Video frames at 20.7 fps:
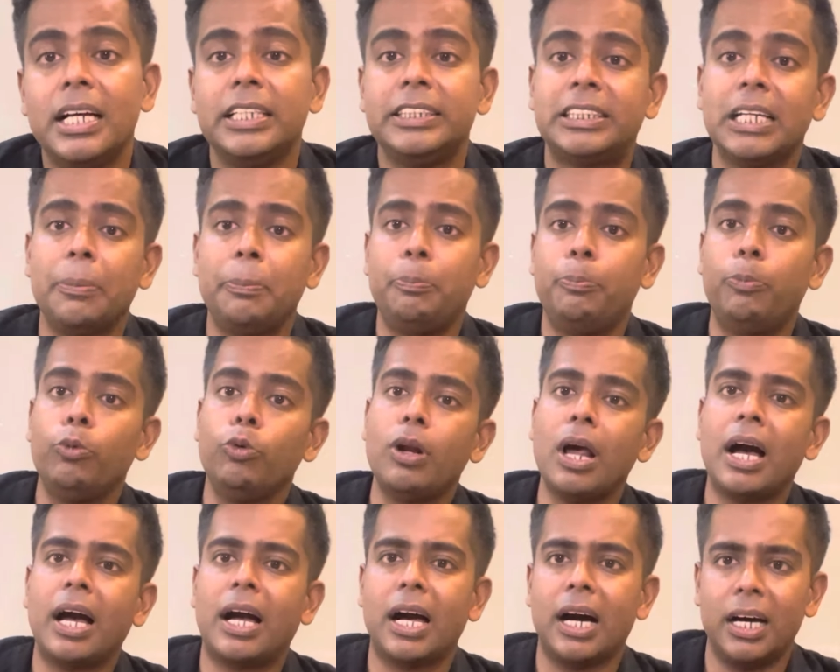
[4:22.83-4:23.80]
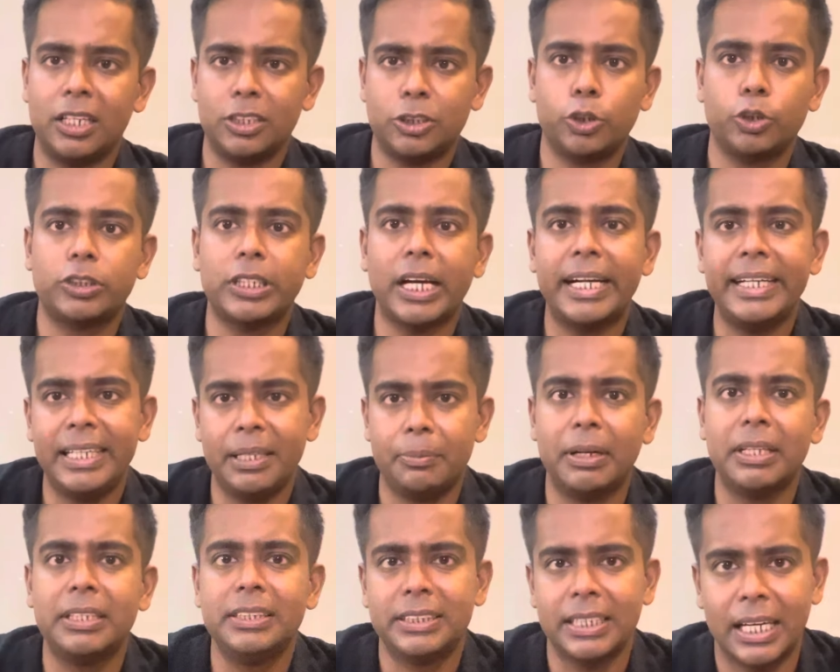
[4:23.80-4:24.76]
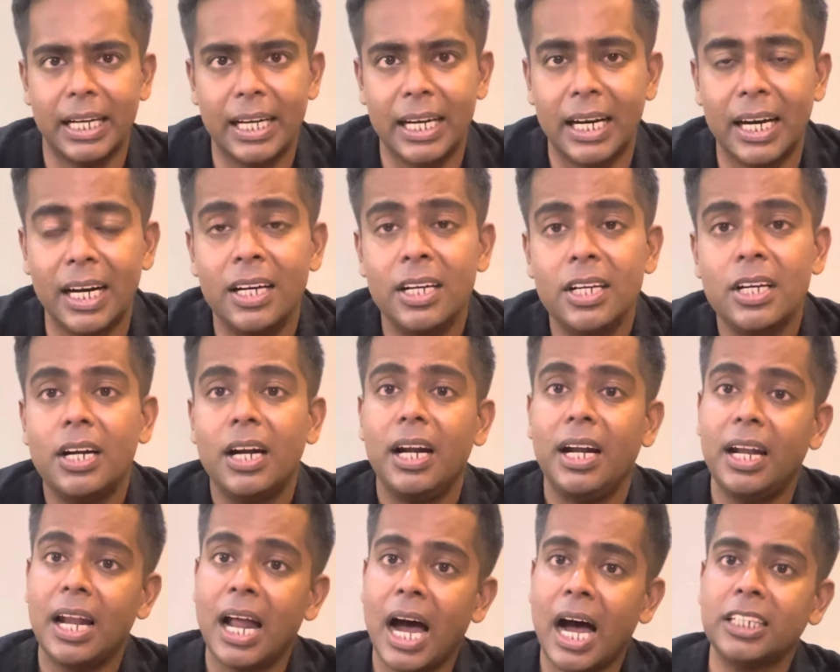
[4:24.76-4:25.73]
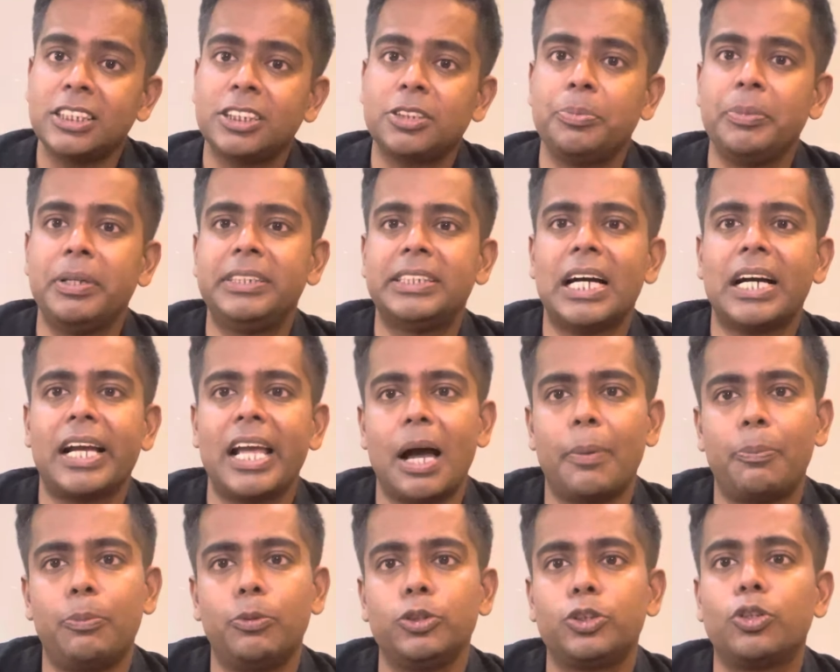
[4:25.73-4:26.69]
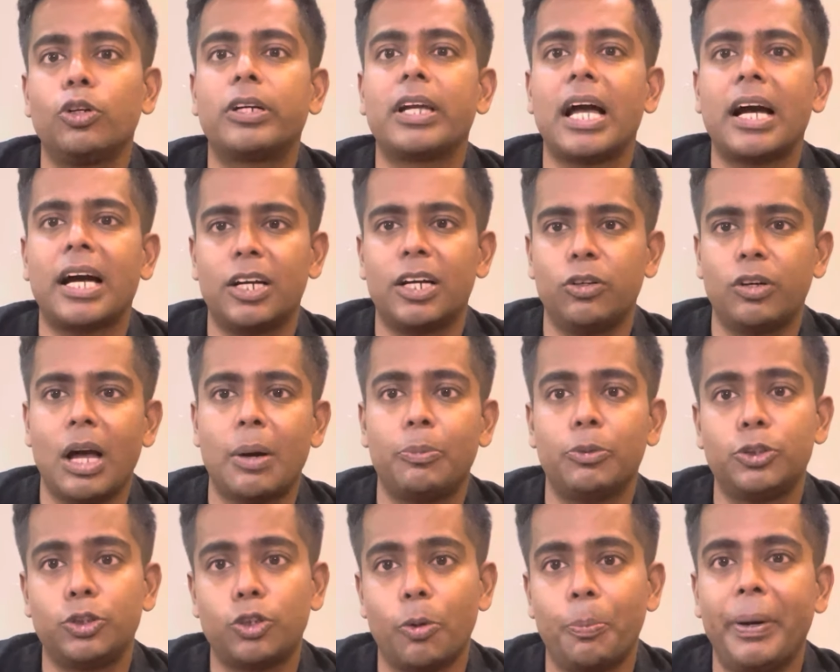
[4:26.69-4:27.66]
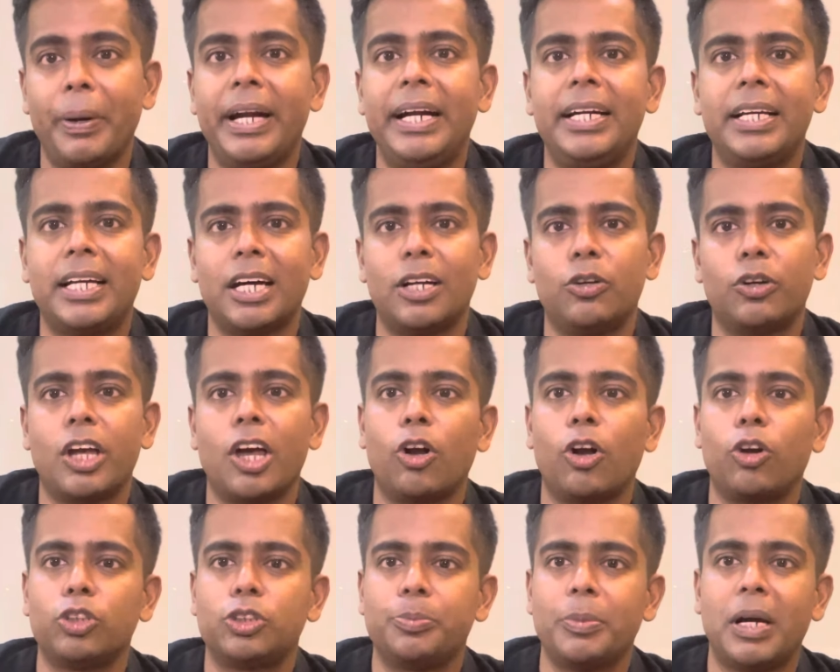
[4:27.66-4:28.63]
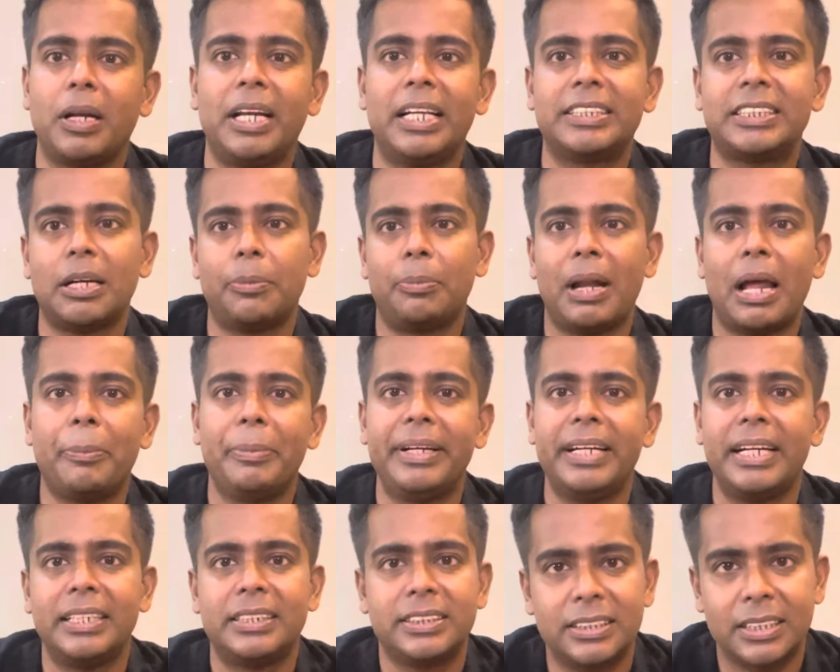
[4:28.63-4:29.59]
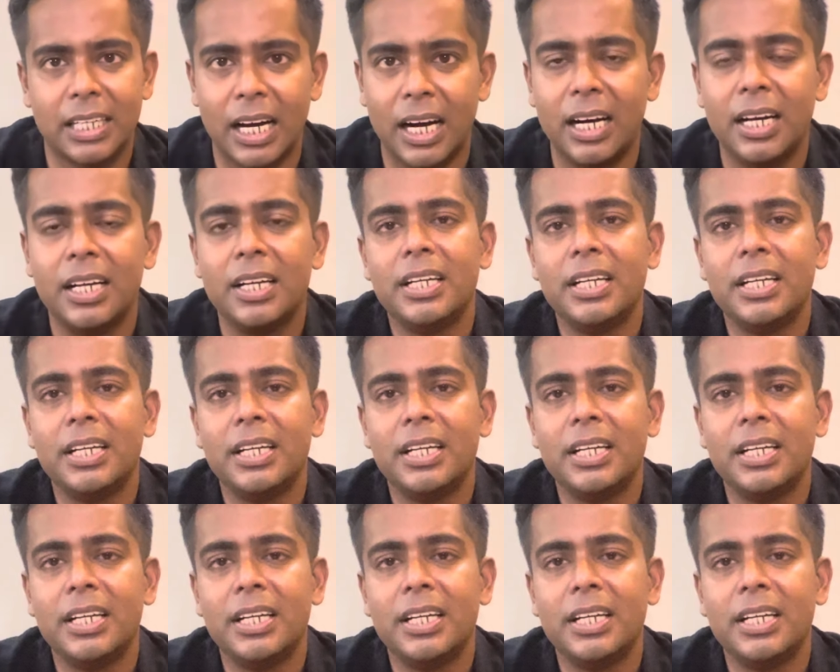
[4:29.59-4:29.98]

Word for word: जब पूरा घर सोसाइटी बन जाएगा लास्ट में जाके आप उसको क्या करोगे आप उसको पेंट करोगे और उसमें लेट्स से लैमिनेट्स का